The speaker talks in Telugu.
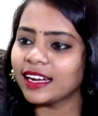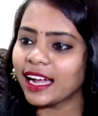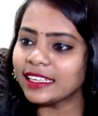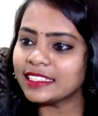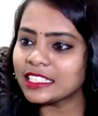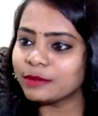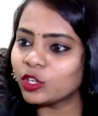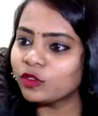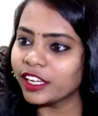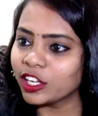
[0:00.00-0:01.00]
అంటే
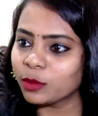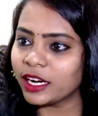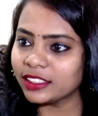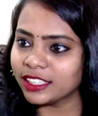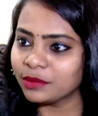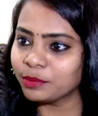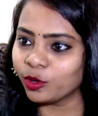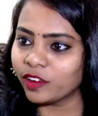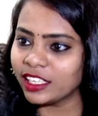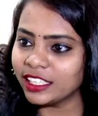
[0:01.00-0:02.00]
రాయలసీమలో వెనుకబాటుతనం
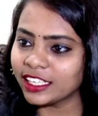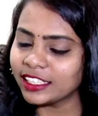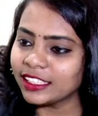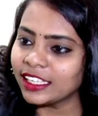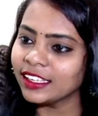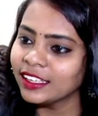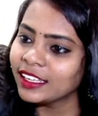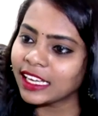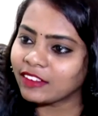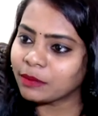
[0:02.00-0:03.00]
పోవాలి అని అంటే
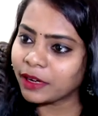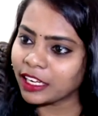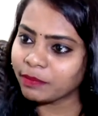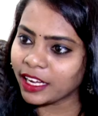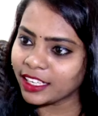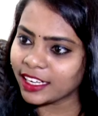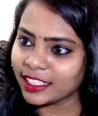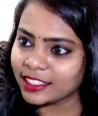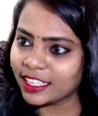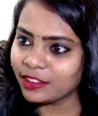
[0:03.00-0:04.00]
కేవలం పరిపాలన
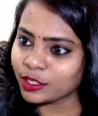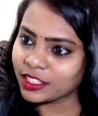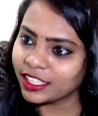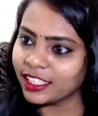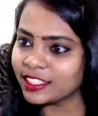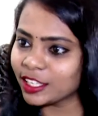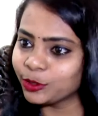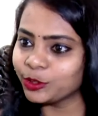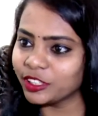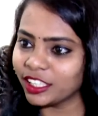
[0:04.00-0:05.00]
రాజధాని వస్తేనే
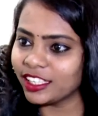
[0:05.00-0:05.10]
జరుగుతుంది